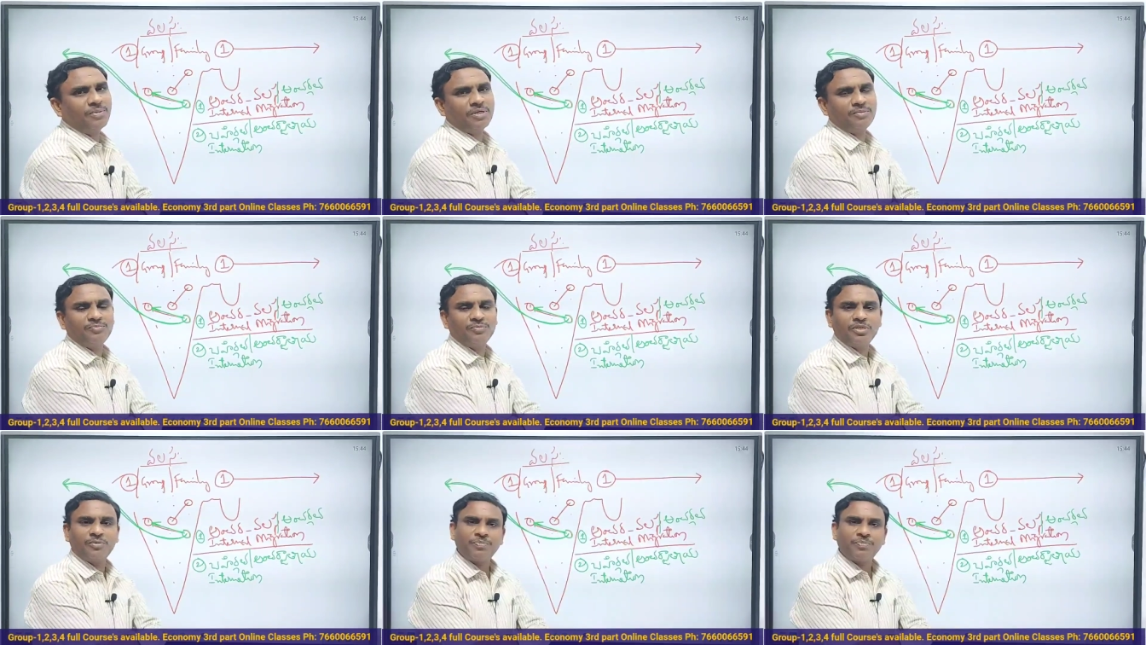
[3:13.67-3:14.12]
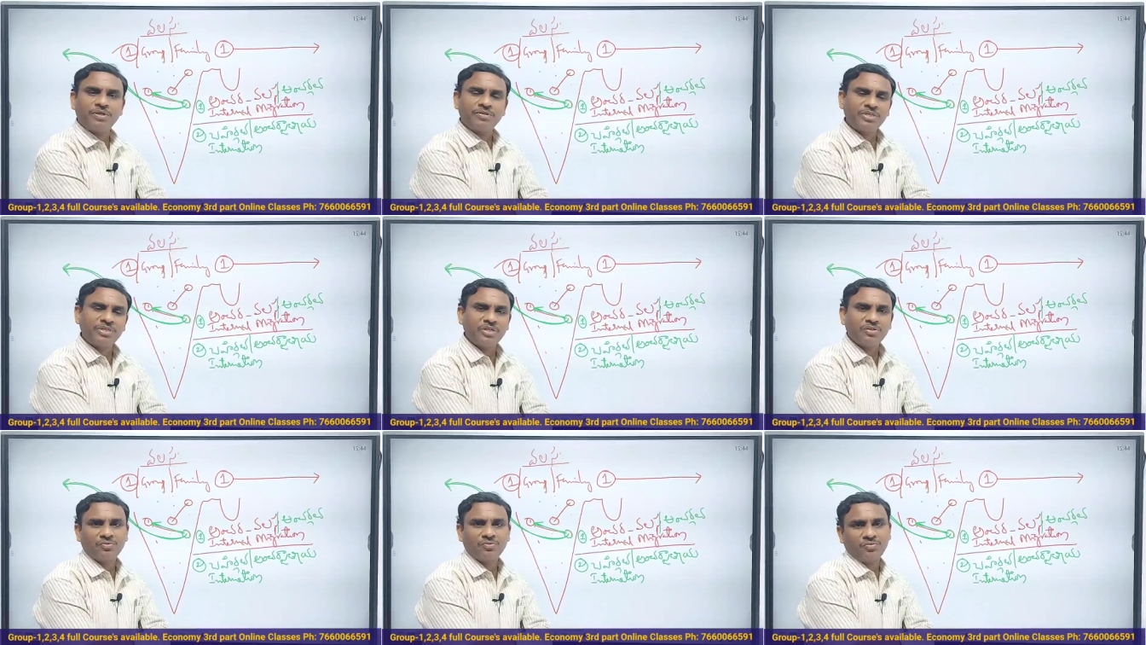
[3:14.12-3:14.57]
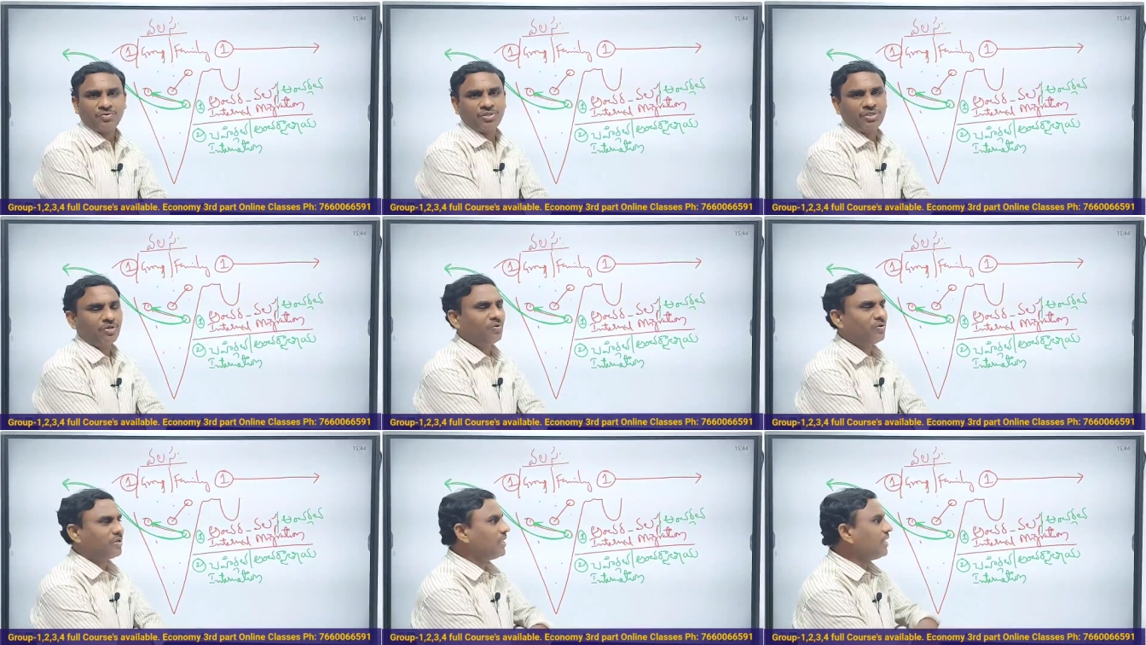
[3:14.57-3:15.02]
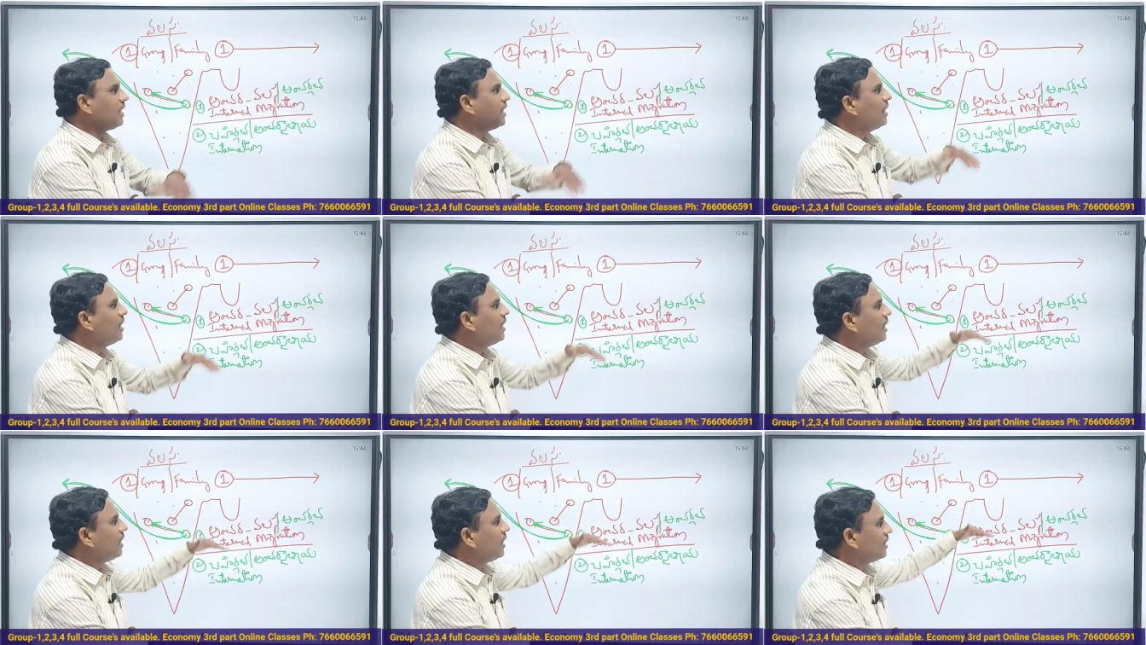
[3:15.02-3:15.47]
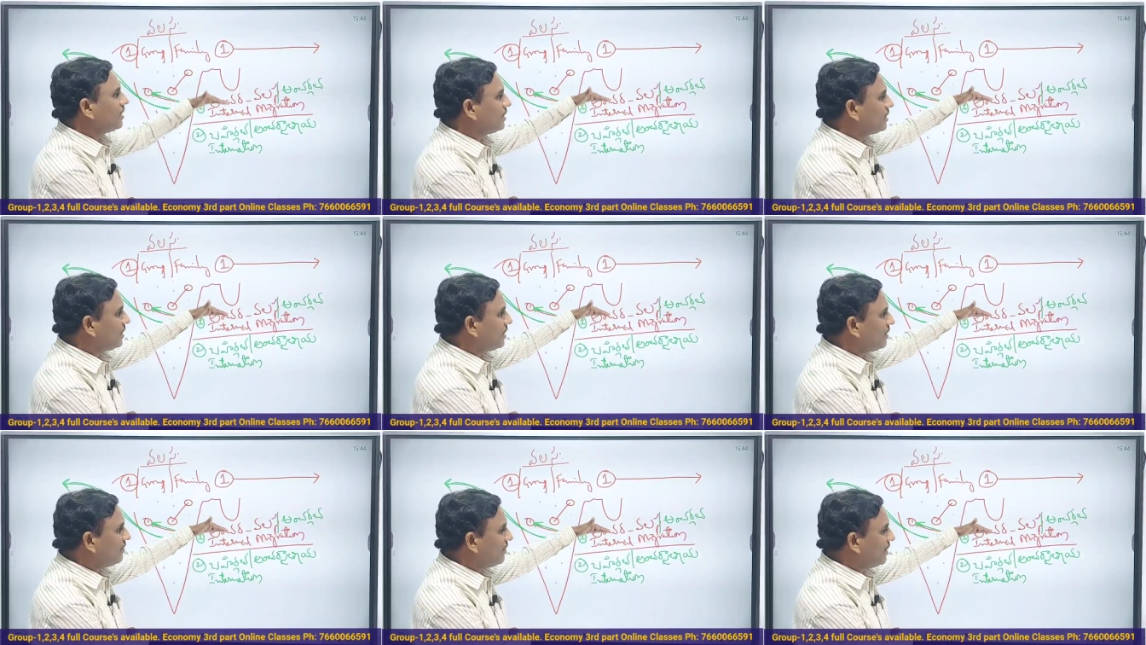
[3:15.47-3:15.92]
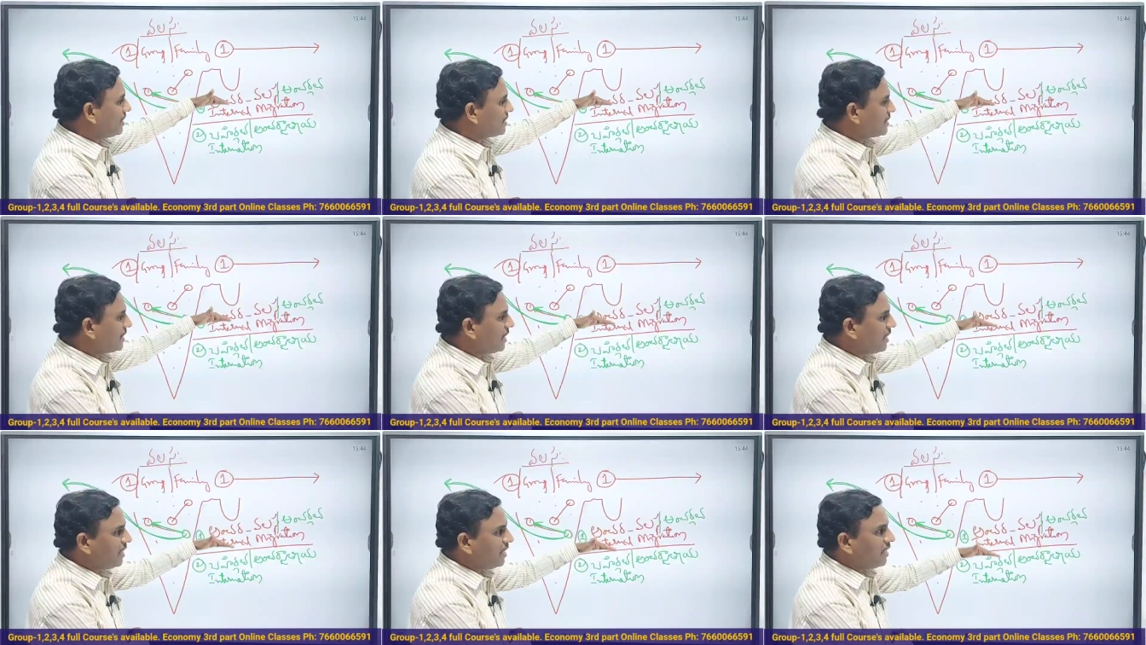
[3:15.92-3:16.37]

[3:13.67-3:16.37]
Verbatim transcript: మనం చెప్పడం జరుగుతుంది ఓకేనా అంతర వలస